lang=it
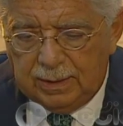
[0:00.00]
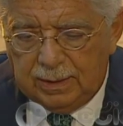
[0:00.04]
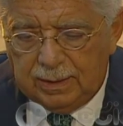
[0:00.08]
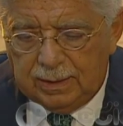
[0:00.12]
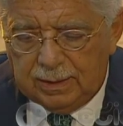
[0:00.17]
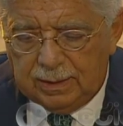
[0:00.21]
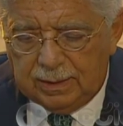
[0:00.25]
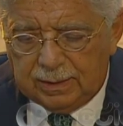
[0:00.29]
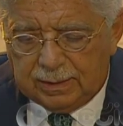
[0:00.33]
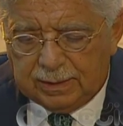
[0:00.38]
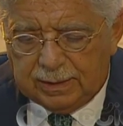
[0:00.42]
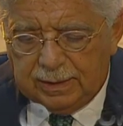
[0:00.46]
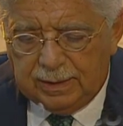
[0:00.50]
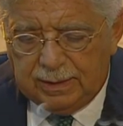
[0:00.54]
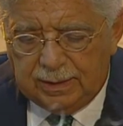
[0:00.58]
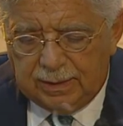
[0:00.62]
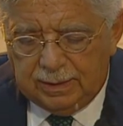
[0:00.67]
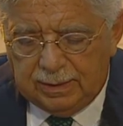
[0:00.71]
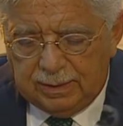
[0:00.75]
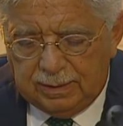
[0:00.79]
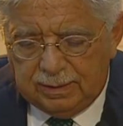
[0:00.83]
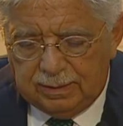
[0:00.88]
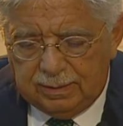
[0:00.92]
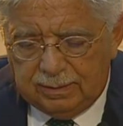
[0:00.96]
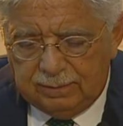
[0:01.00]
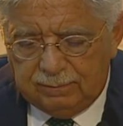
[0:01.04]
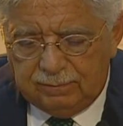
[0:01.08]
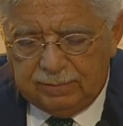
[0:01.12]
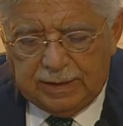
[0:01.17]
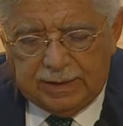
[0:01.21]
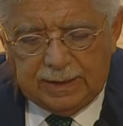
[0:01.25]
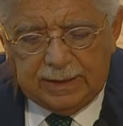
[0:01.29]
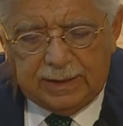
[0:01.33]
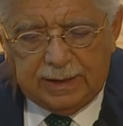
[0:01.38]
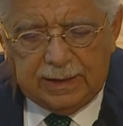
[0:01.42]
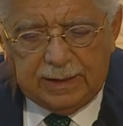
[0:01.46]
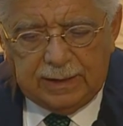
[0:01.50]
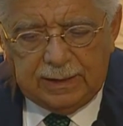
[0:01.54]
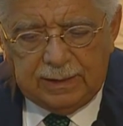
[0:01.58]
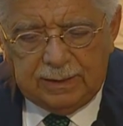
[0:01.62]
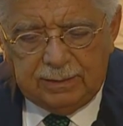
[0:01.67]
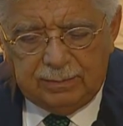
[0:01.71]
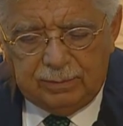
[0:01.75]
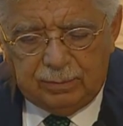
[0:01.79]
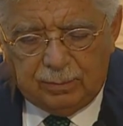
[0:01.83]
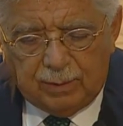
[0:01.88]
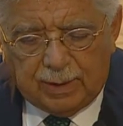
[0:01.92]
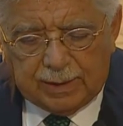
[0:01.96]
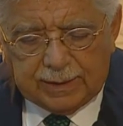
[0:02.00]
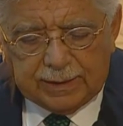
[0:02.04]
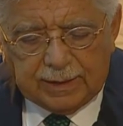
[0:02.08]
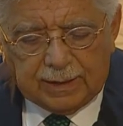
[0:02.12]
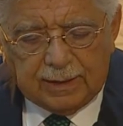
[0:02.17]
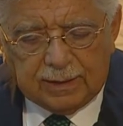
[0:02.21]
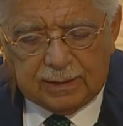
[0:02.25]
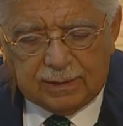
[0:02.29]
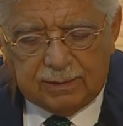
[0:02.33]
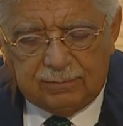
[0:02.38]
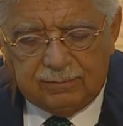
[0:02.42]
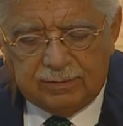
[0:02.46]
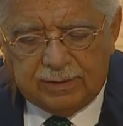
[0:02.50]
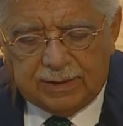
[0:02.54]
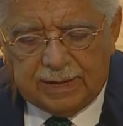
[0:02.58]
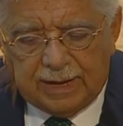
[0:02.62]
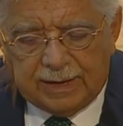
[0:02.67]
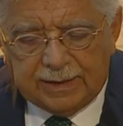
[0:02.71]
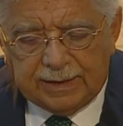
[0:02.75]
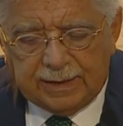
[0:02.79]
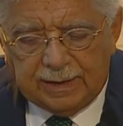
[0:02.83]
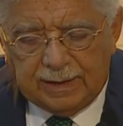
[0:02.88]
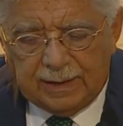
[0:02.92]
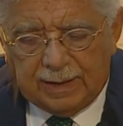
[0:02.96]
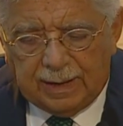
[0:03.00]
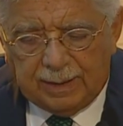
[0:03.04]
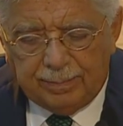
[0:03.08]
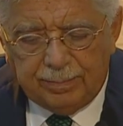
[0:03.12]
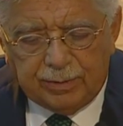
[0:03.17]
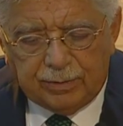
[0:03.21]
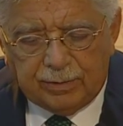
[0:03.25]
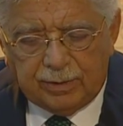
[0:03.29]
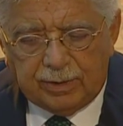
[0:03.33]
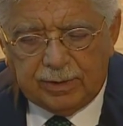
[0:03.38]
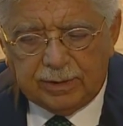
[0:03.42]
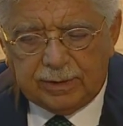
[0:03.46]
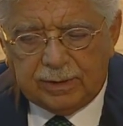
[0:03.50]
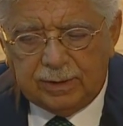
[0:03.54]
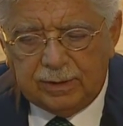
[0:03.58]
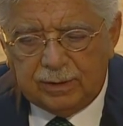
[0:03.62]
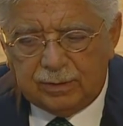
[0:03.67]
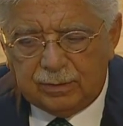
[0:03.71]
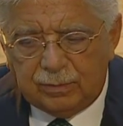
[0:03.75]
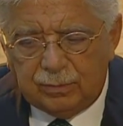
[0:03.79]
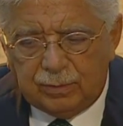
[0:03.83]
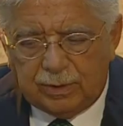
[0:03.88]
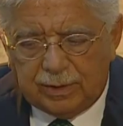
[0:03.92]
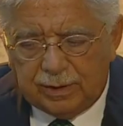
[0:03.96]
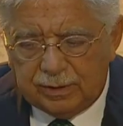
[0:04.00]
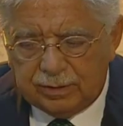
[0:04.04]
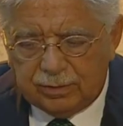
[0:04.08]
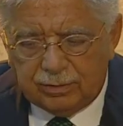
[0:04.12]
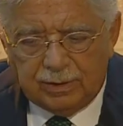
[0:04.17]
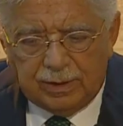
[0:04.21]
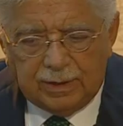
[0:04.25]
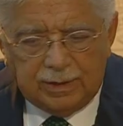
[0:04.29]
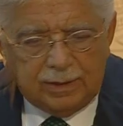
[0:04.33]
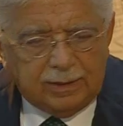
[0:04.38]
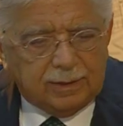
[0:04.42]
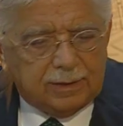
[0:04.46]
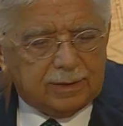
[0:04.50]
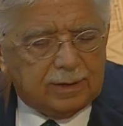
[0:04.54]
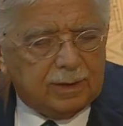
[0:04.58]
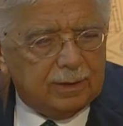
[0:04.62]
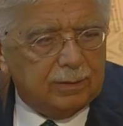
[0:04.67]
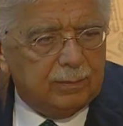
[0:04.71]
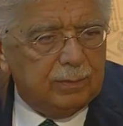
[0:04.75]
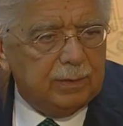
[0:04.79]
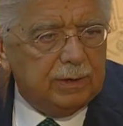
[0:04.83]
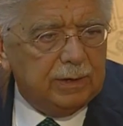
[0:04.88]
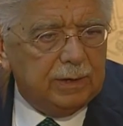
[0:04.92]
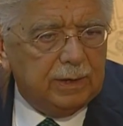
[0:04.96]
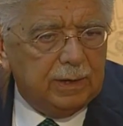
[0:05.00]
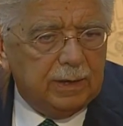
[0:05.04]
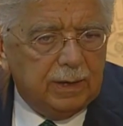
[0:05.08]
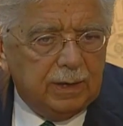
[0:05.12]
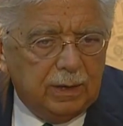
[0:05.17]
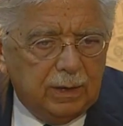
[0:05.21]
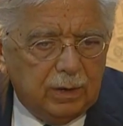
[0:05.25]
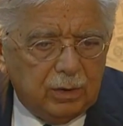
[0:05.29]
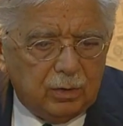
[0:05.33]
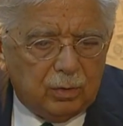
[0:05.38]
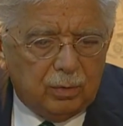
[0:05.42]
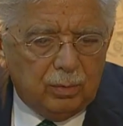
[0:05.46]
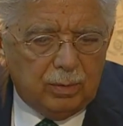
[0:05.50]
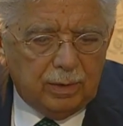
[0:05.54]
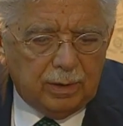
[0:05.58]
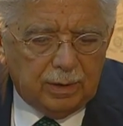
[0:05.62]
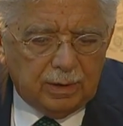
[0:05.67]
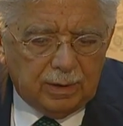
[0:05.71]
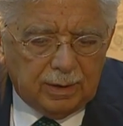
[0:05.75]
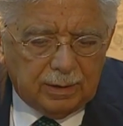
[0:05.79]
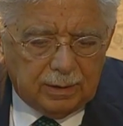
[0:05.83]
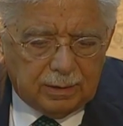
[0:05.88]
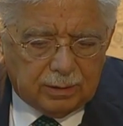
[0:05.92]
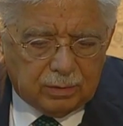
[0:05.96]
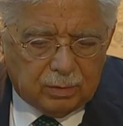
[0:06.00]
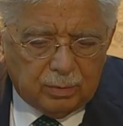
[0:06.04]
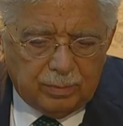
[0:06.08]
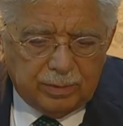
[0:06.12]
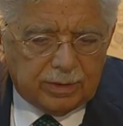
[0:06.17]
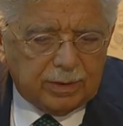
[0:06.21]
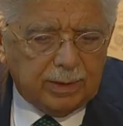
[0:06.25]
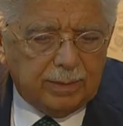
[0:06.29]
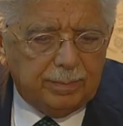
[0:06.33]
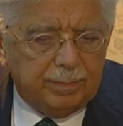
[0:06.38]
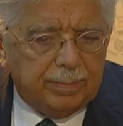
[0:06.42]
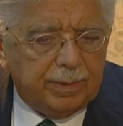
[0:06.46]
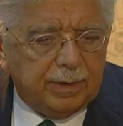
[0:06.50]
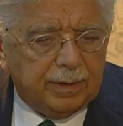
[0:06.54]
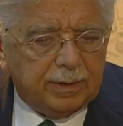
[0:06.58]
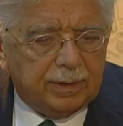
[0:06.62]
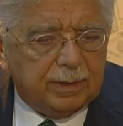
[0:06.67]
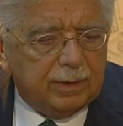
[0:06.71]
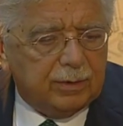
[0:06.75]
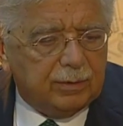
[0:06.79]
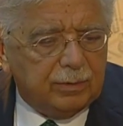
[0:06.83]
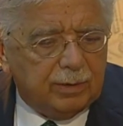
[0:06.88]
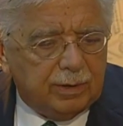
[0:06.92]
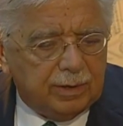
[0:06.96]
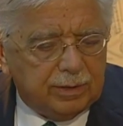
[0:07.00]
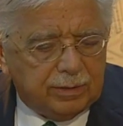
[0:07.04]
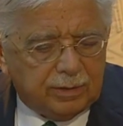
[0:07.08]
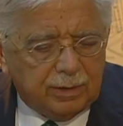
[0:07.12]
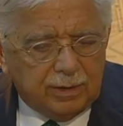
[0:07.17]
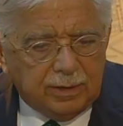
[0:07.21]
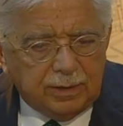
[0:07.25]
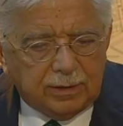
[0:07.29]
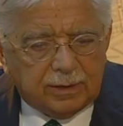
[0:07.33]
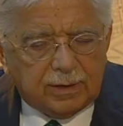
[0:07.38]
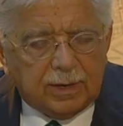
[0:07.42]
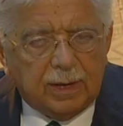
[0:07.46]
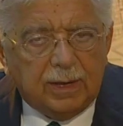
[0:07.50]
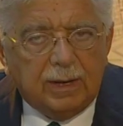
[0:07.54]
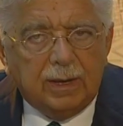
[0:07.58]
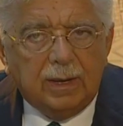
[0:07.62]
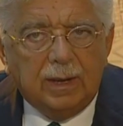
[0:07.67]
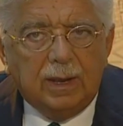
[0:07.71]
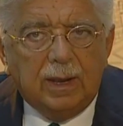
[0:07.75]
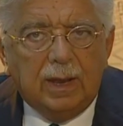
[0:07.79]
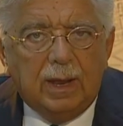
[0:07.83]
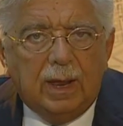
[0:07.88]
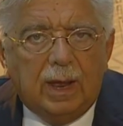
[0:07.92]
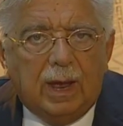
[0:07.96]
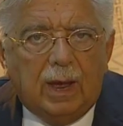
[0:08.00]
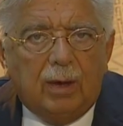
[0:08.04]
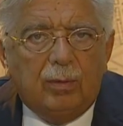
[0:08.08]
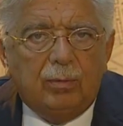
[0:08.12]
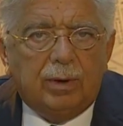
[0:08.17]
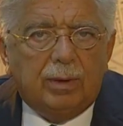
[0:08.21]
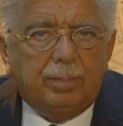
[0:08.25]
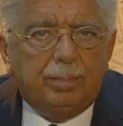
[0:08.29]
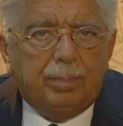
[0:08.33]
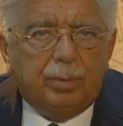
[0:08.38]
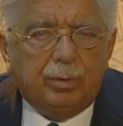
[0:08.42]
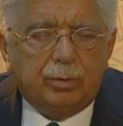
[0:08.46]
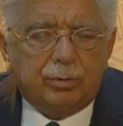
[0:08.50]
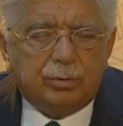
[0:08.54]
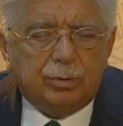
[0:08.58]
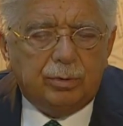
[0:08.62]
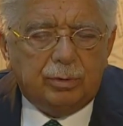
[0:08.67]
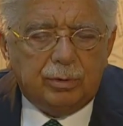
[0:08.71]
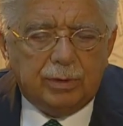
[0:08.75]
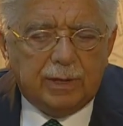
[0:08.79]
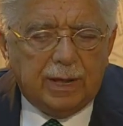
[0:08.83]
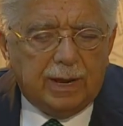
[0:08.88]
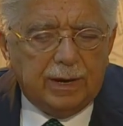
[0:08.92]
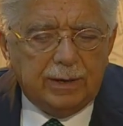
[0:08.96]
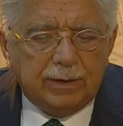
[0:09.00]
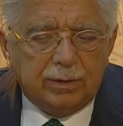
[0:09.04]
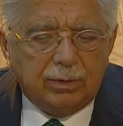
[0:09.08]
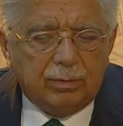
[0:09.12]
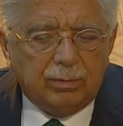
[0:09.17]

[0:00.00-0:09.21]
eh, che viene individuata e classificata nell'ambito dell'architettura razionalista, quindi come, come sempre l'architettura razionalista ha un rapporto organico